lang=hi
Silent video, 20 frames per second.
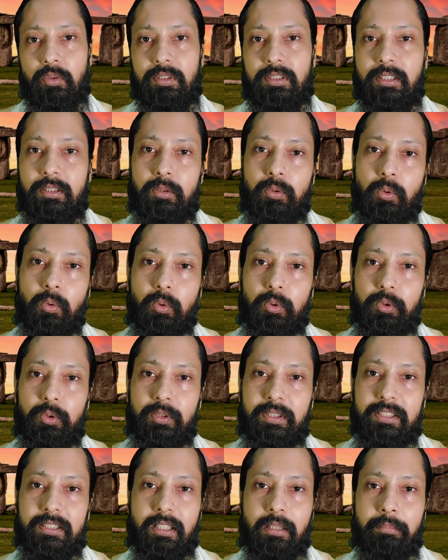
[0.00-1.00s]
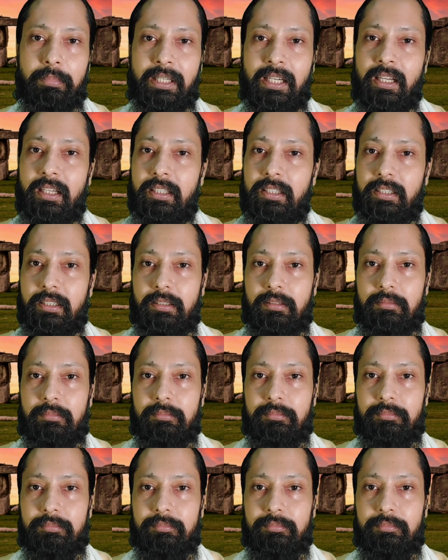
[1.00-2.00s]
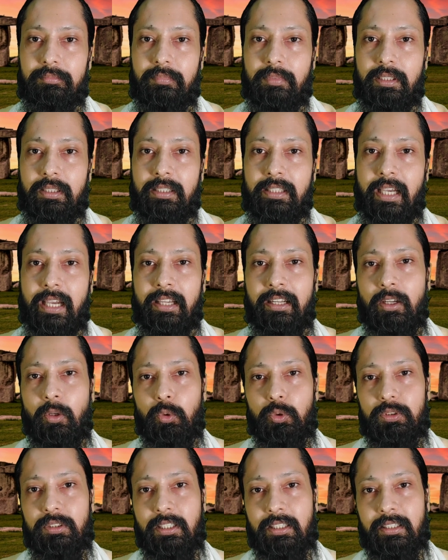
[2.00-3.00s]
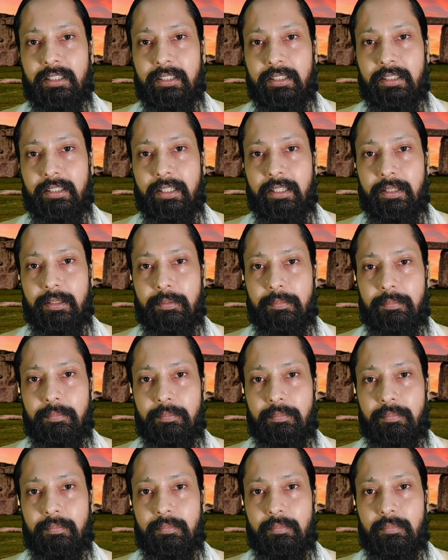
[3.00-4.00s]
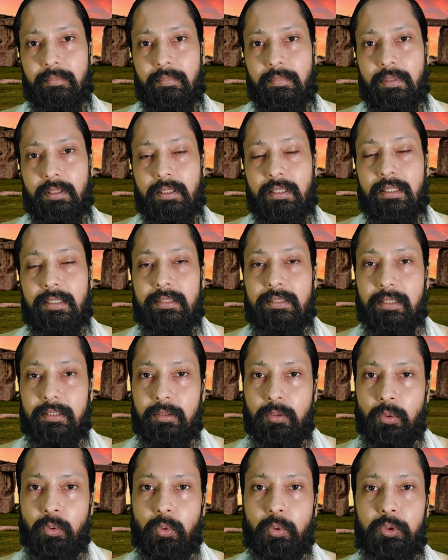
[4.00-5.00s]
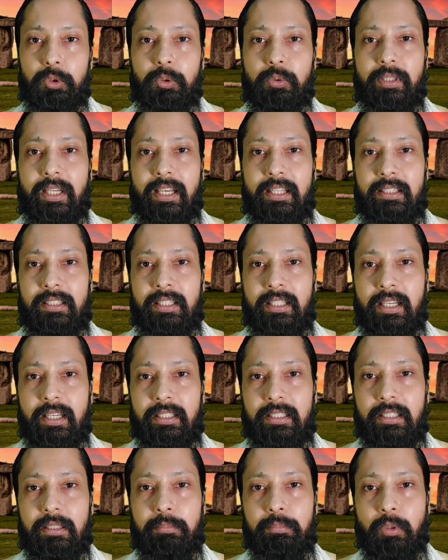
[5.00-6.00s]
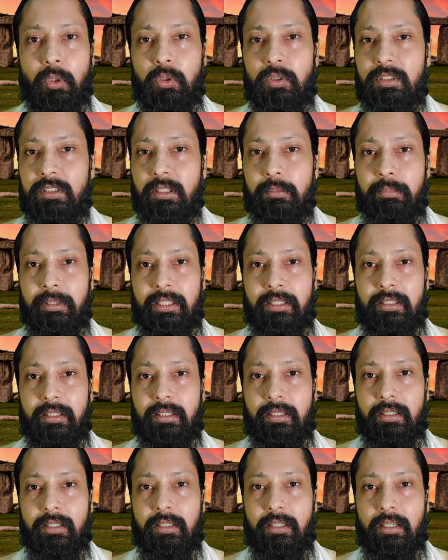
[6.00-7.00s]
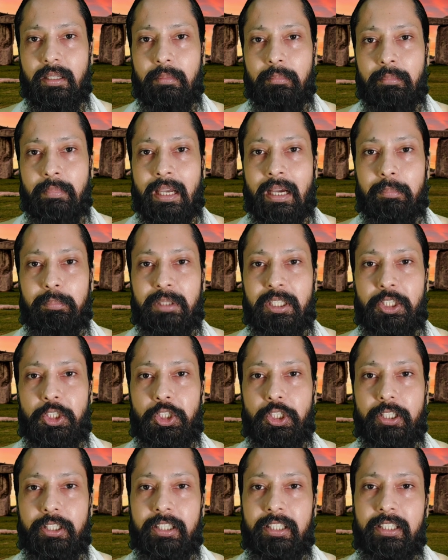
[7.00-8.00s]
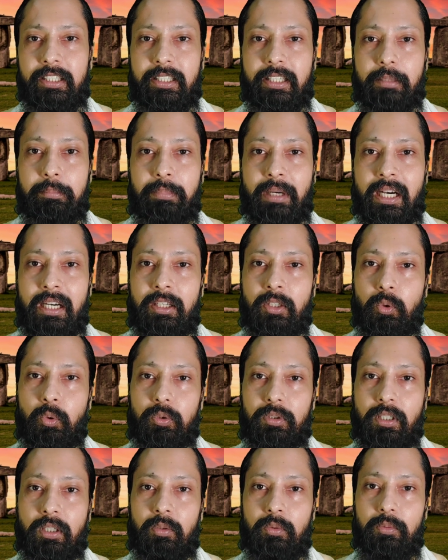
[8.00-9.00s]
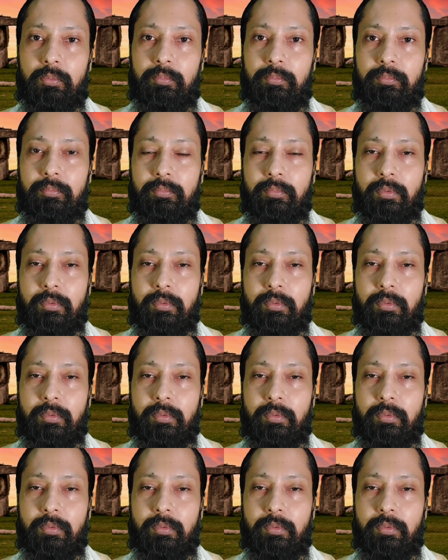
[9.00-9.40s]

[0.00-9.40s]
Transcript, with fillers: तो सदगुरु ओशो इसका बड़ा ही गहरा उत्तर देते हैं सदगुरु ओशो कहते हैं कि बहुत समय मैं अपने शरीर के बाहर होता हूँ